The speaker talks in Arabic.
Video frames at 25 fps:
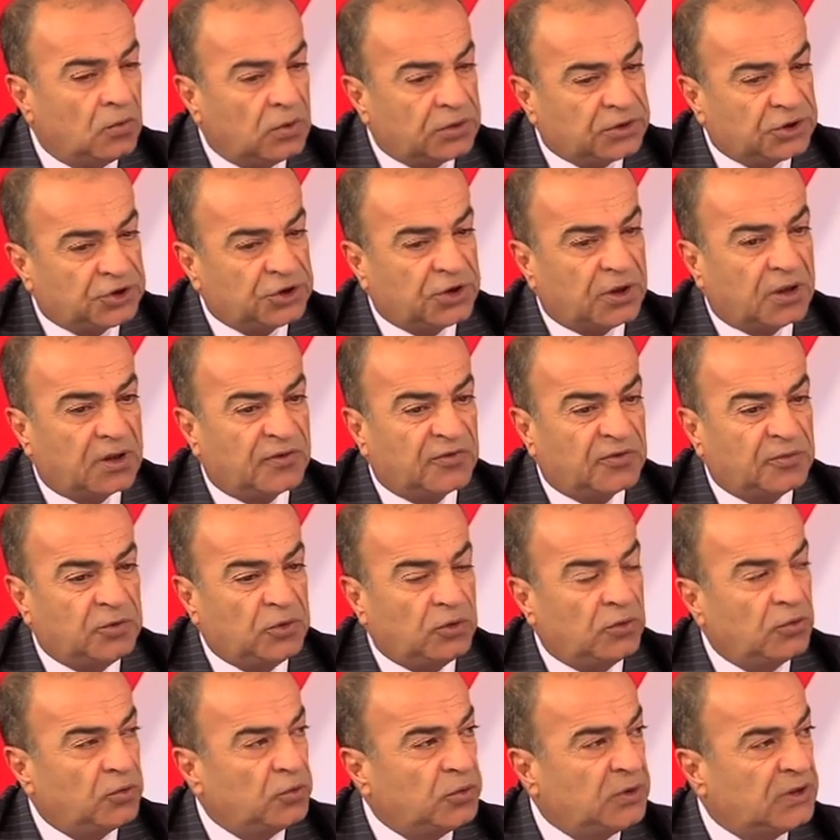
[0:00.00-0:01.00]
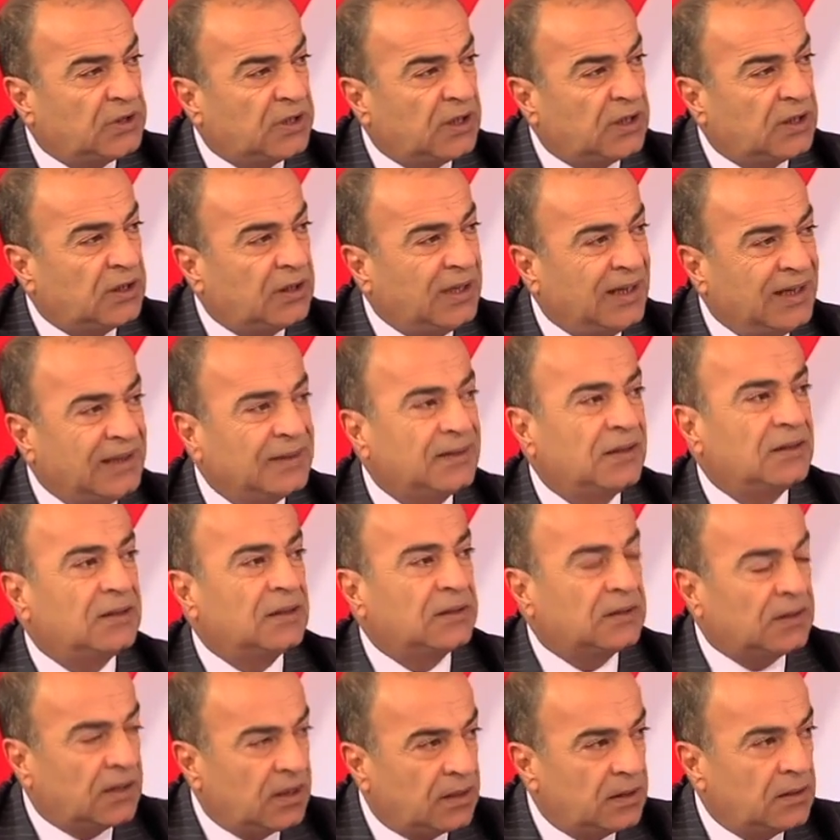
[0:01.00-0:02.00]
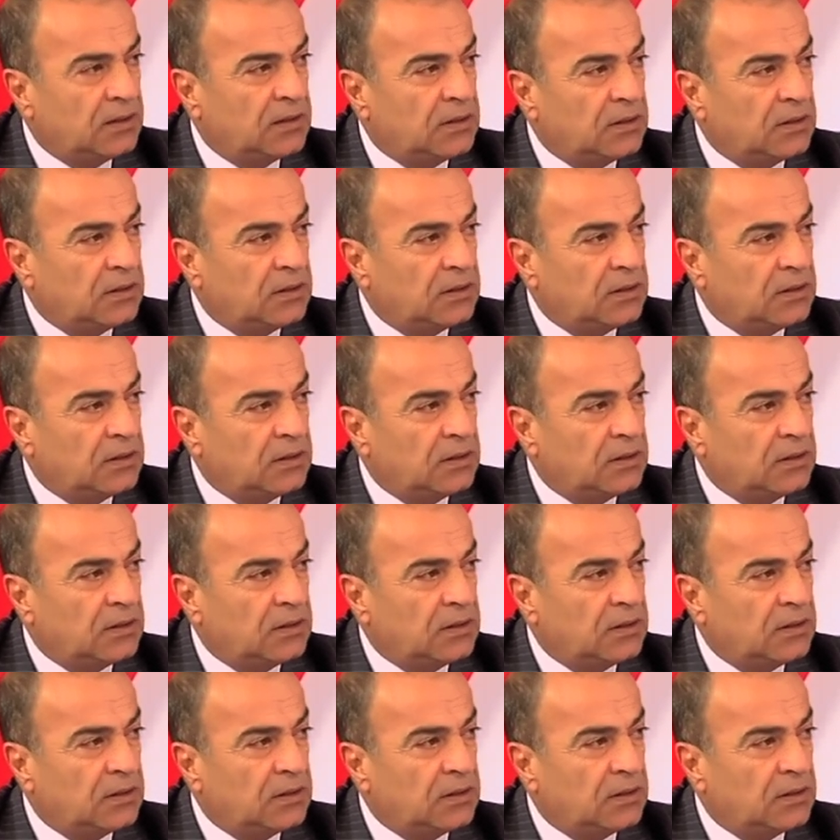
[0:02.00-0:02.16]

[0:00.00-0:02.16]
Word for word: وتشرفت بعضويتها حددت